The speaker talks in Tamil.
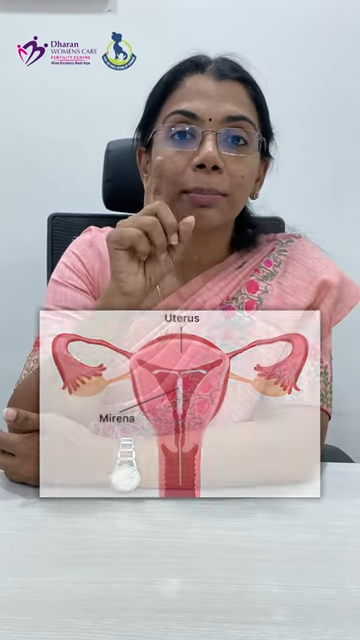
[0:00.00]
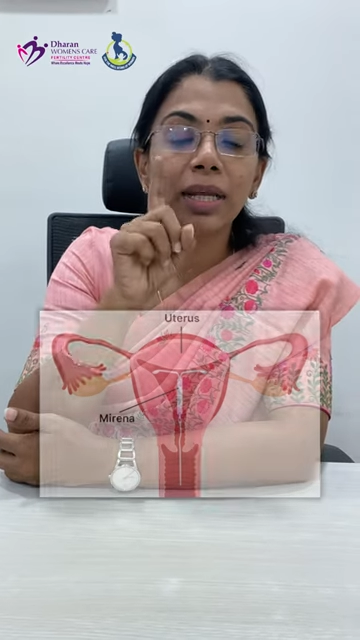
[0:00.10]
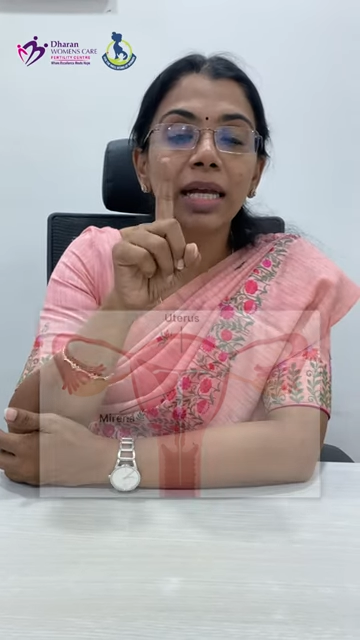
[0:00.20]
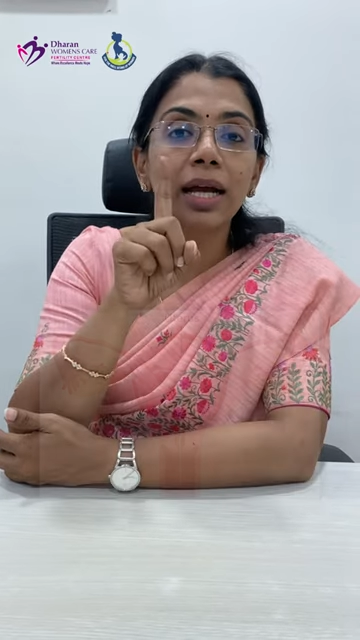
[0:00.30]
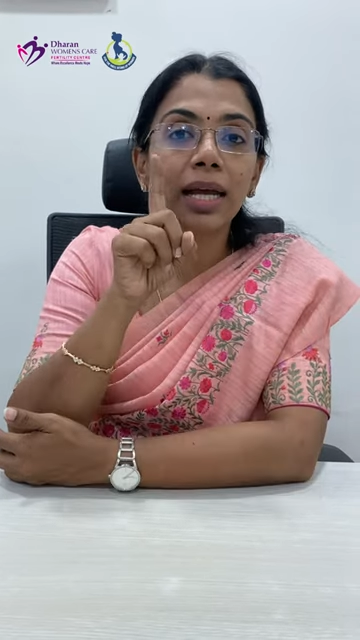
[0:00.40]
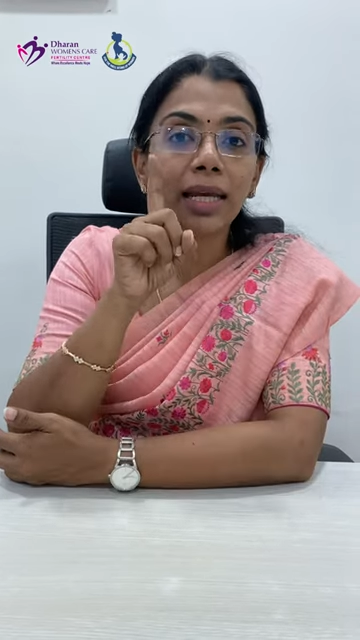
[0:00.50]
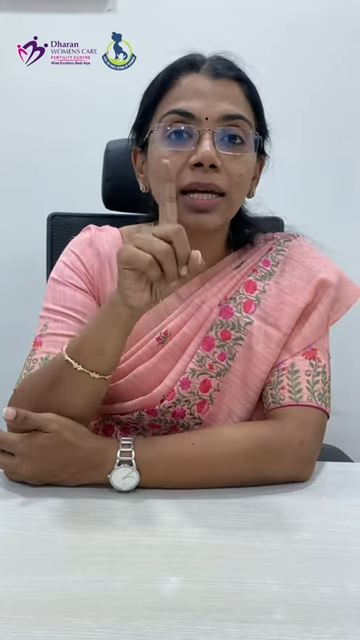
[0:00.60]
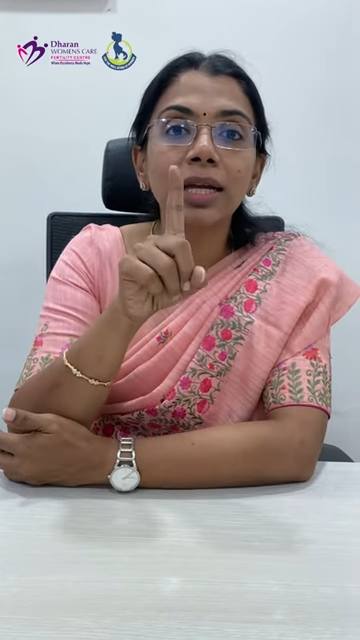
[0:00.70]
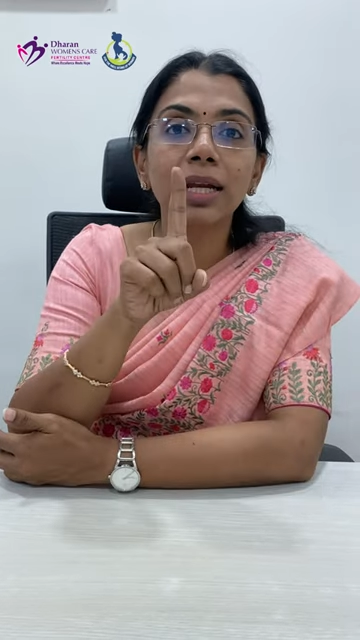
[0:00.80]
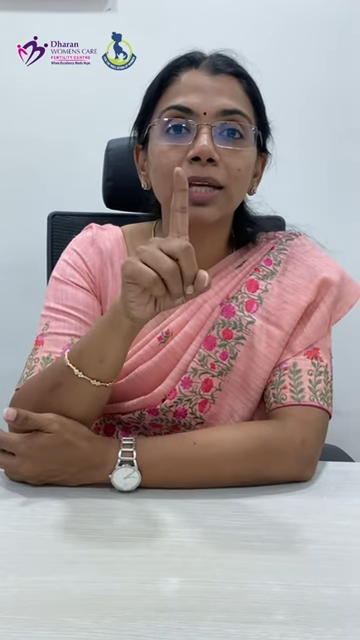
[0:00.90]
மெரினா
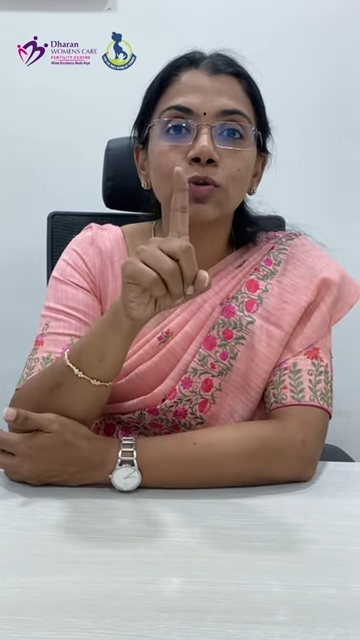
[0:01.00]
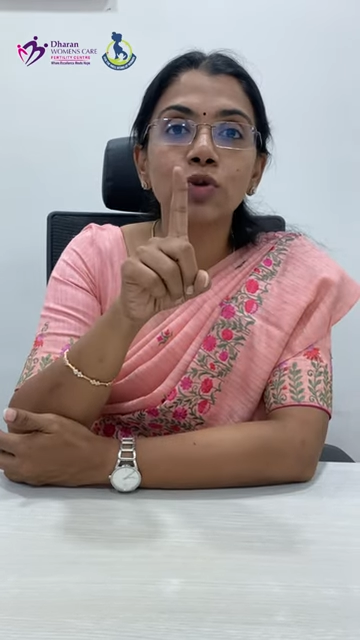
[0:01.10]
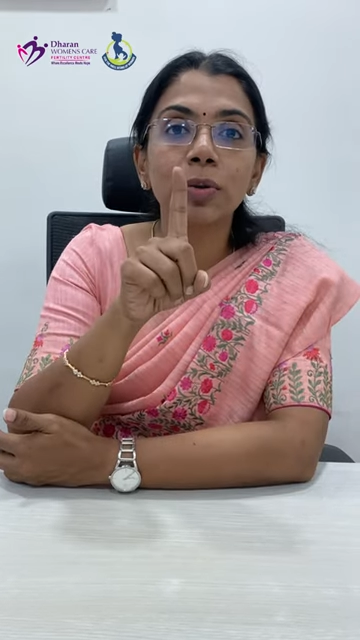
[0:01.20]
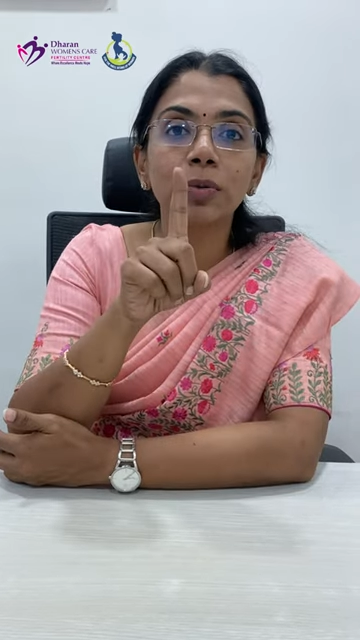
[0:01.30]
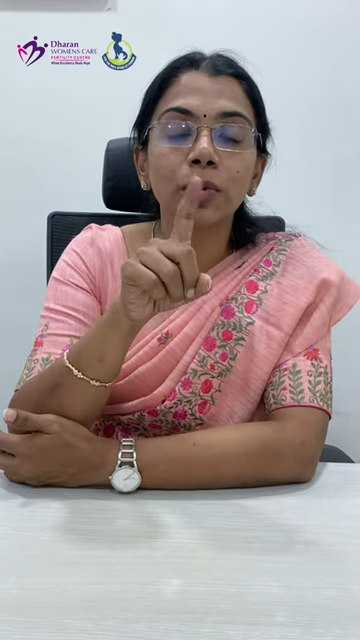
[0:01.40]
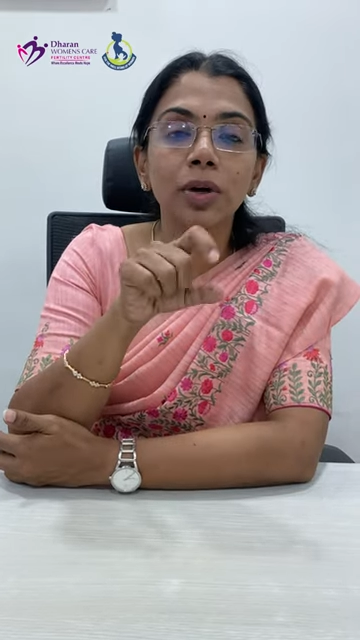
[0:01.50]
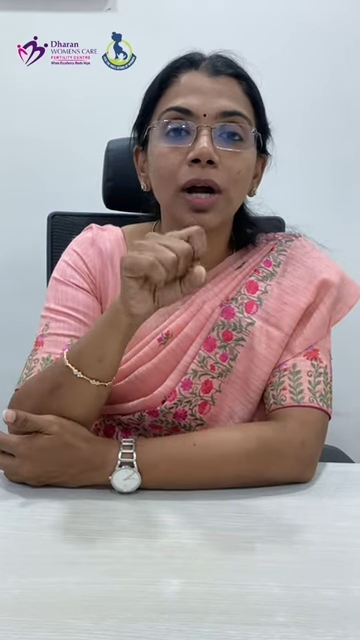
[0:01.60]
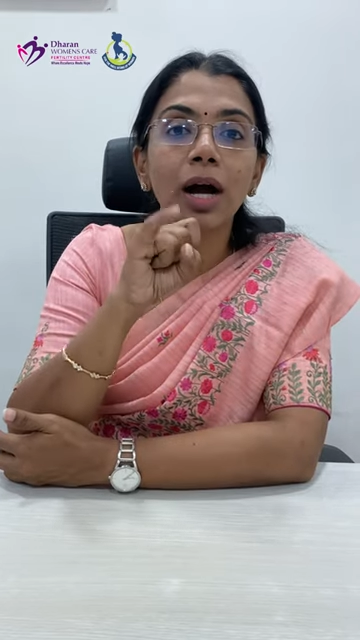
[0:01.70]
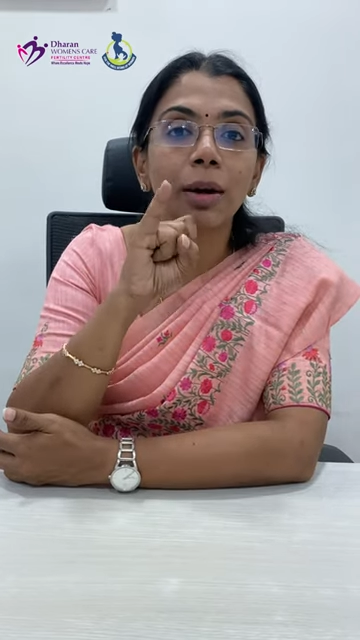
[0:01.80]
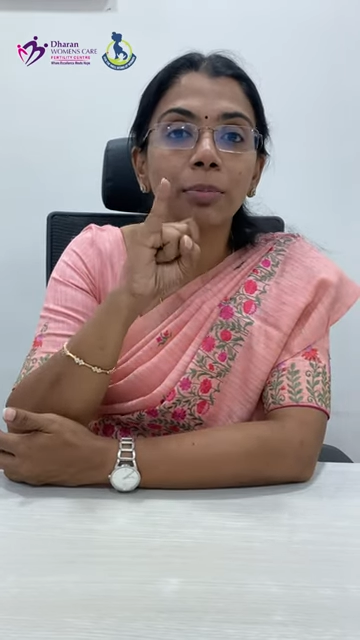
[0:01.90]
எங்கெங்கெல்லாம் யூஸ் பண்ணுவோன்னா
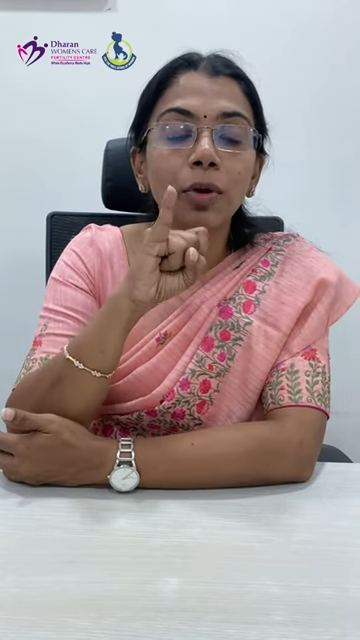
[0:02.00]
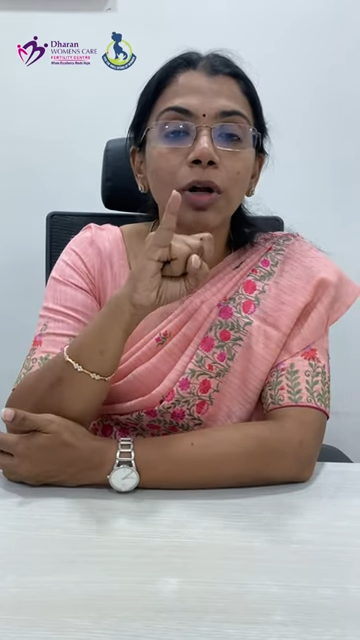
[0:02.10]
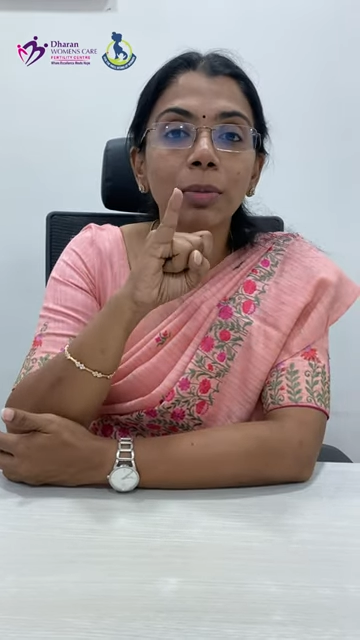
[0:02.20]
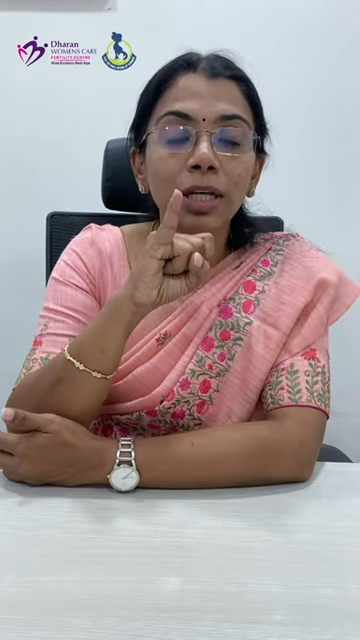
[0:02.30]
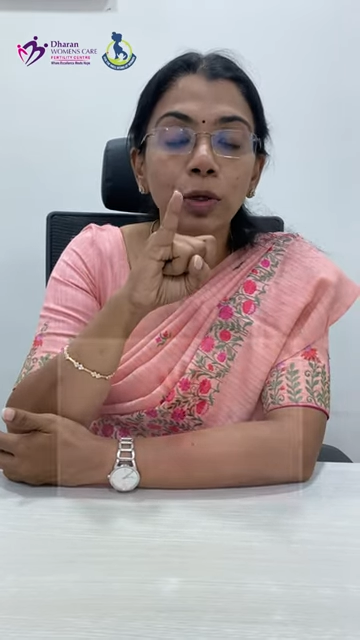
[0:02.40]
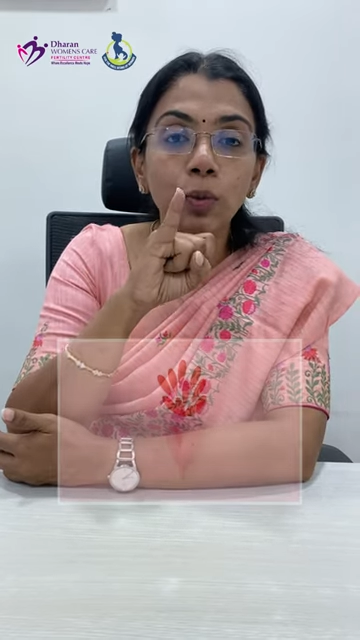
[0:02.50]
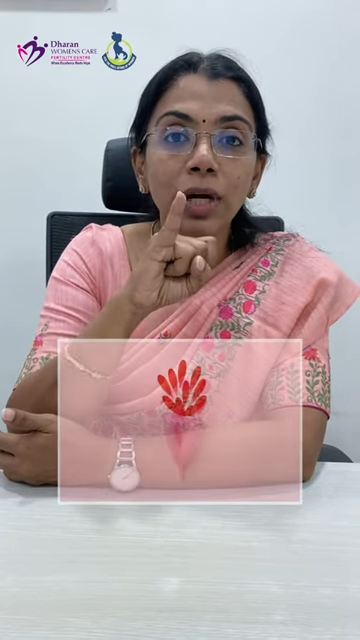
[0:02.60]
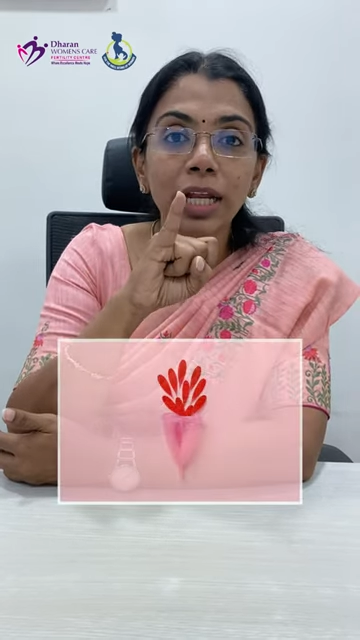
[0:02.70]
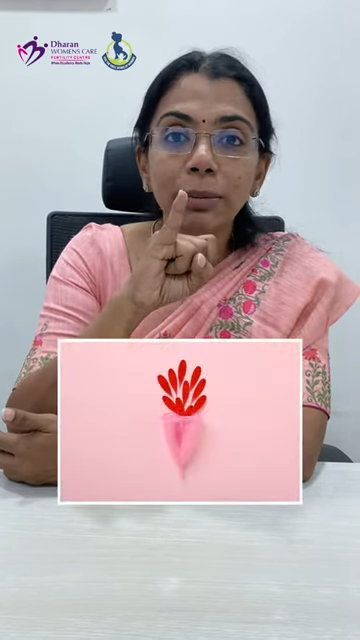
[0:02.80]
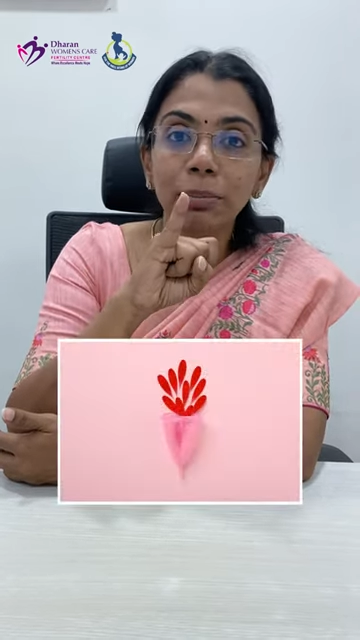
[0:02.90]
அப்நார்மல்
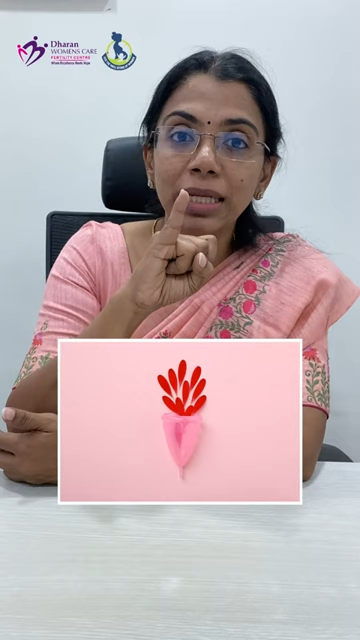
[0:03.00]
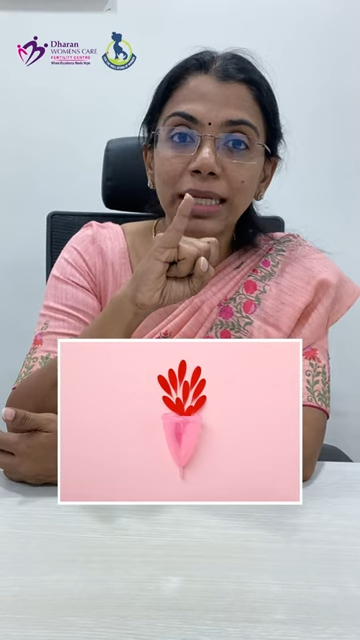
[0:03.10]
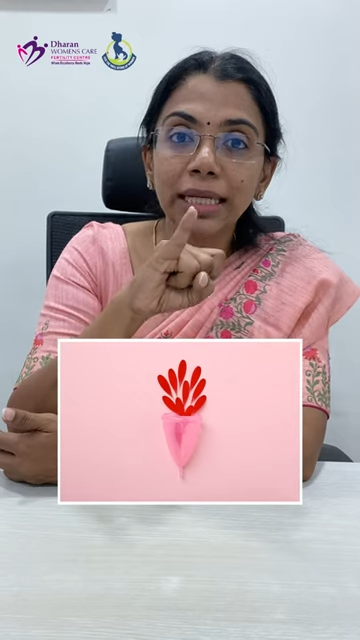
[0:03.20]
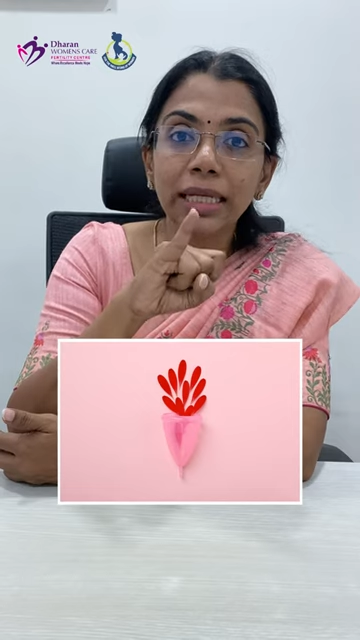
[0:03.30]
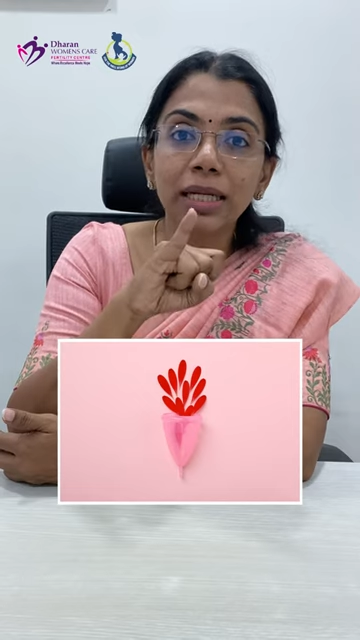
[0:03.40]
யூட்ரைன் ப்ளீடிங்